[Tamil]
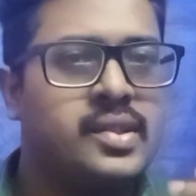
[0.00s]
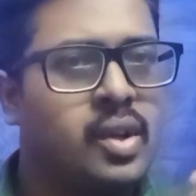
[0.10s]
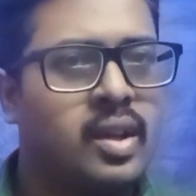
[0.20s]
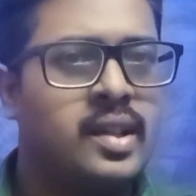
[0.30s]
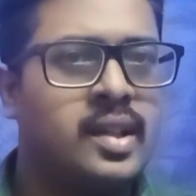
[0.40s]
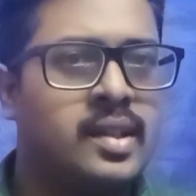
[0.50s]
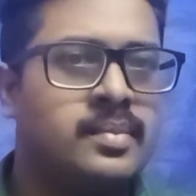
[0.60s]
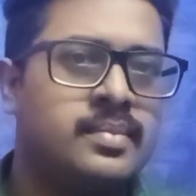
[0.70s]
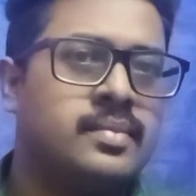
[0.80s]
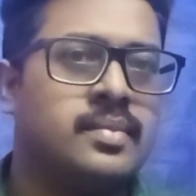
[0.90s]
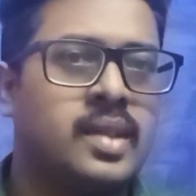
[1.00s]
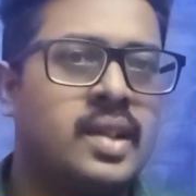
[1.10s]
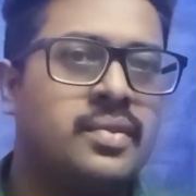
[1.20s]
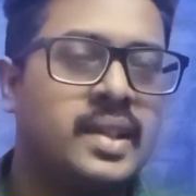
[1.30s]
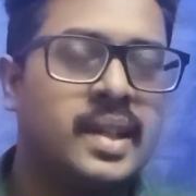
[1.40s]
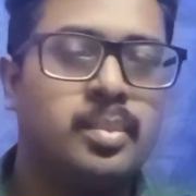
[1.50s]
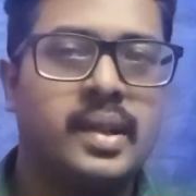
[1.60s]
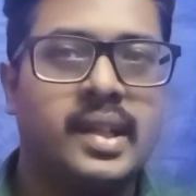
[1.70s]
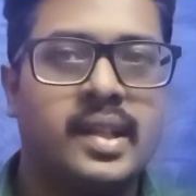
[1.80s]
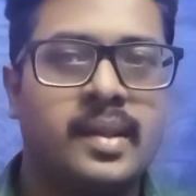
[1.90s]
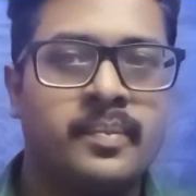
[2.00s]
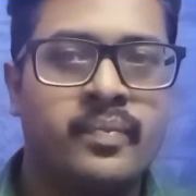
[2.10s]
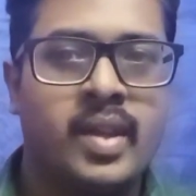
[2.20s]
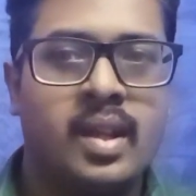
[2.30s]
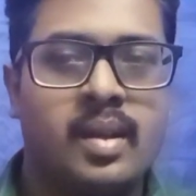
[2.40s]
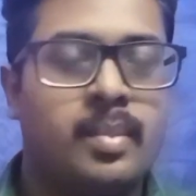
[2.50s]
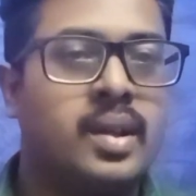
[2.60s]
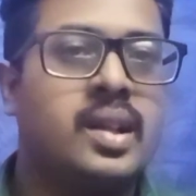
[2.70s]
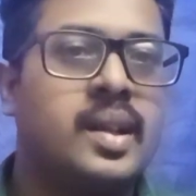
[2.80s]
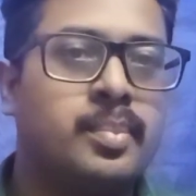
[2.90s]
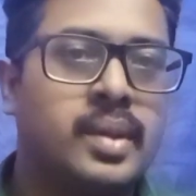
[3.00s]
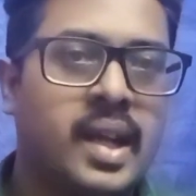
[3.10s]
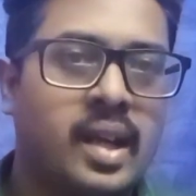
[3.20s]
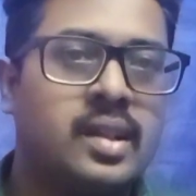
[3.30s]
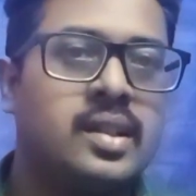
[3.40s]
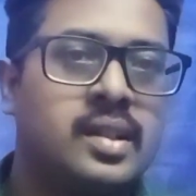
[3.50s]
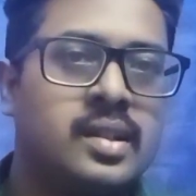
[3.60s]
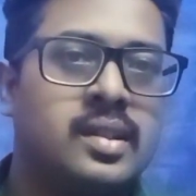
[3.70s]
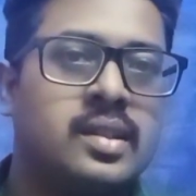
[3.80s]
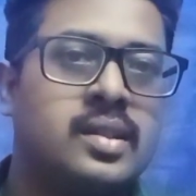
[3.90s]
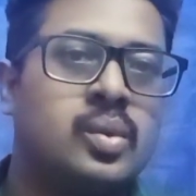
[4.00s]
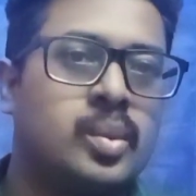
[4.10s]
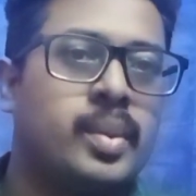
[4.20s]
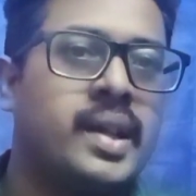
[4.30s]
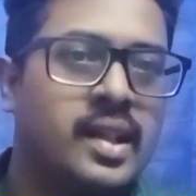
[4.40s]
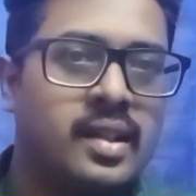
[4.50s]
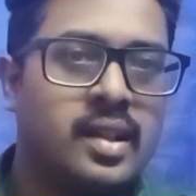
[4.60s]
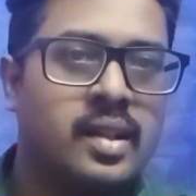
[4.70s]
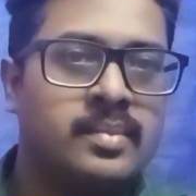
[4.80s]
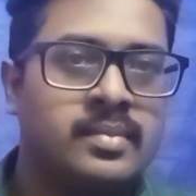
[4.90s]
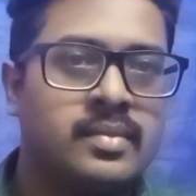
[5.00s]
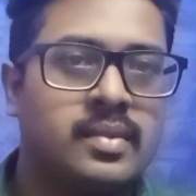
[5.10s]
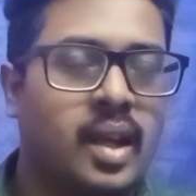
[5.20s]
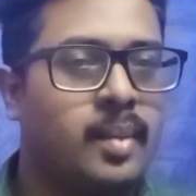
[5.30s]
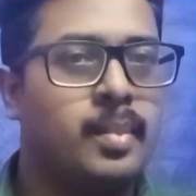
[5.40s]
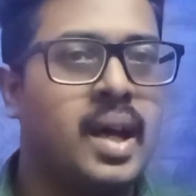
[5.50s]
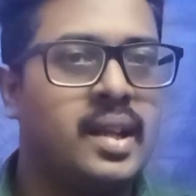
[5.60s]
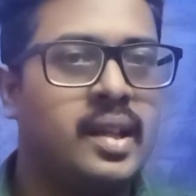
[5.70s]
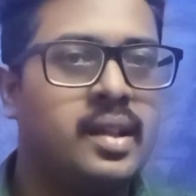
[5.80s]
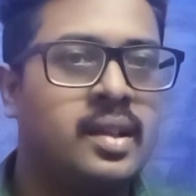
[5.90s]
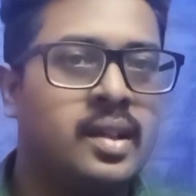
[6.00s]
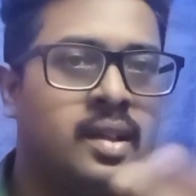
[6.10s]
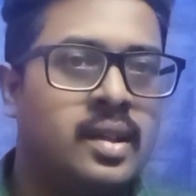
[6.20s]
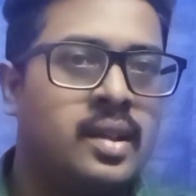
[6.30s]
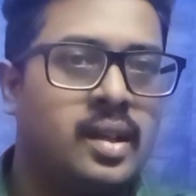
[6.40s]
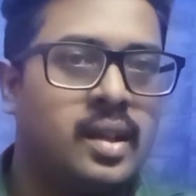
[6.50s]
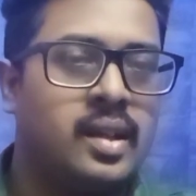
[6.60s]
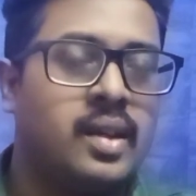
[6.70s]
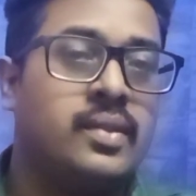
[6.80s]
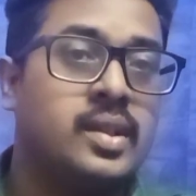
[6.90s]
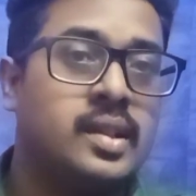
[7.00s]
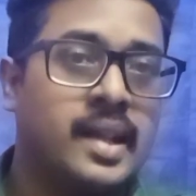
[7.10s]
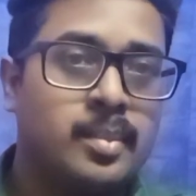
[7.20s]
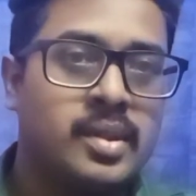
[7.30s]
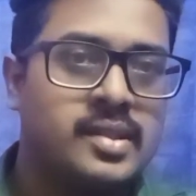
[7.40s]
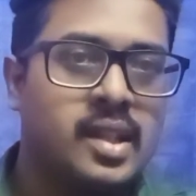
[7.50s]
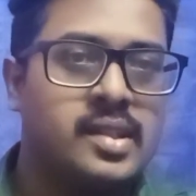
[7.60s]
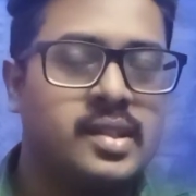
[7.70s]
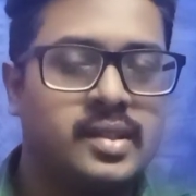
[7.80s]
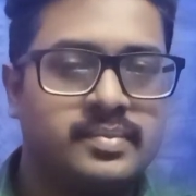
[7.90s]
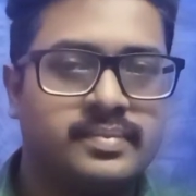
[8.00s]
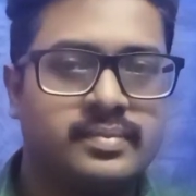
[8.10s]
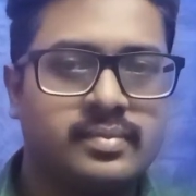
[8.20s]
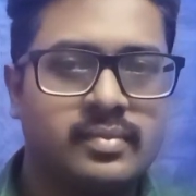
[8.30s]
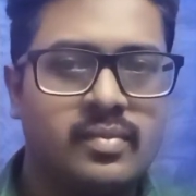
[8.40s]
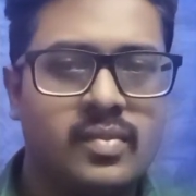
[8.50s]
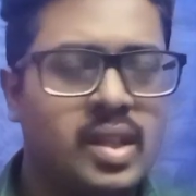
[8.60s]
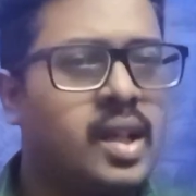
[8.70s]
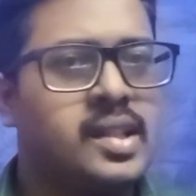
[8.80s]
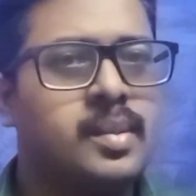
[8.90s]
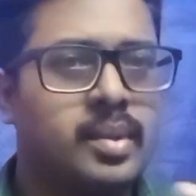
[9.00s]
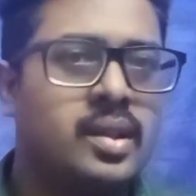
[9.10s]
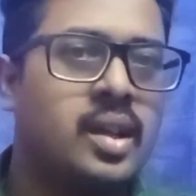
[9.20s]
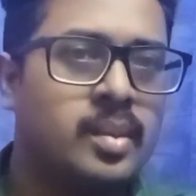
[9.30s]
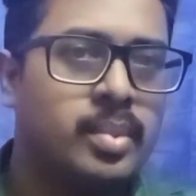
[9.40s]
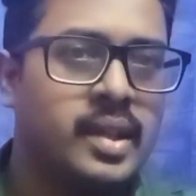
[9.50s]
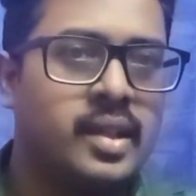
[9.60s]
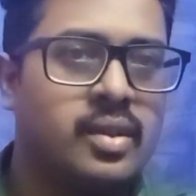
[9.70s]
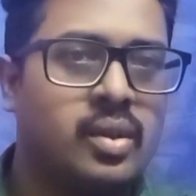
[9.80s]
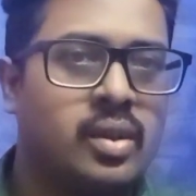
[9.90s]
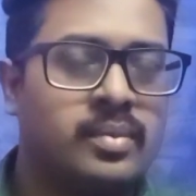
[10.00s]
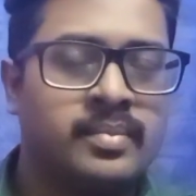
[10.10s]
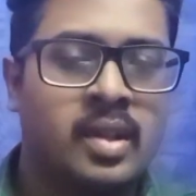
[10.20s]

ஜாலியாக லைஃப்பை லீட் பண்ணிட்டேன் பட் ஆனால் இப்போ எனக்குன்ட்டு ஒரு பையன் இருக்கான் ஐ எம் மேரீட் அண்ட் அவனுக்கு டென் மந்த்ஸ் ஆச்சு கஷ்டப்பட்டு ஏர்ன் பண்ணிகிட்ருக்கோம்